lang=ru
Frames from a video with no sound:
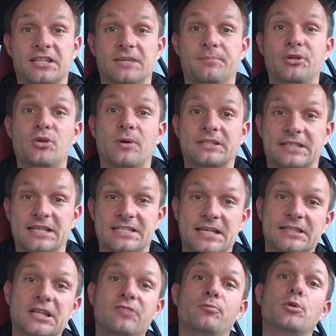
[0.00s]
на прием
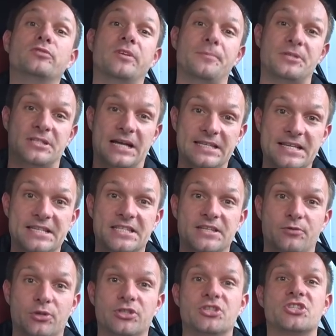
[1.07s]
катализаторов будет в описании к
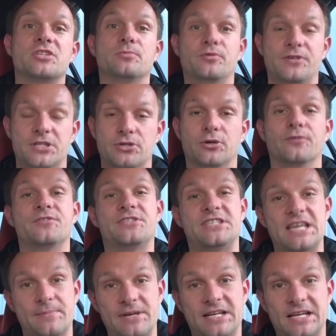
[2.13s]
сегодняшнему видео.
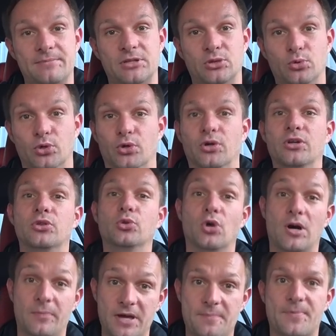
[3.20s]
Всем рекомендую.
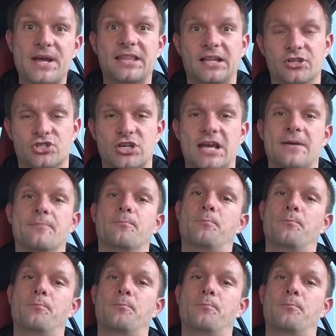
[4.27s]
Ну а мы продолжаем.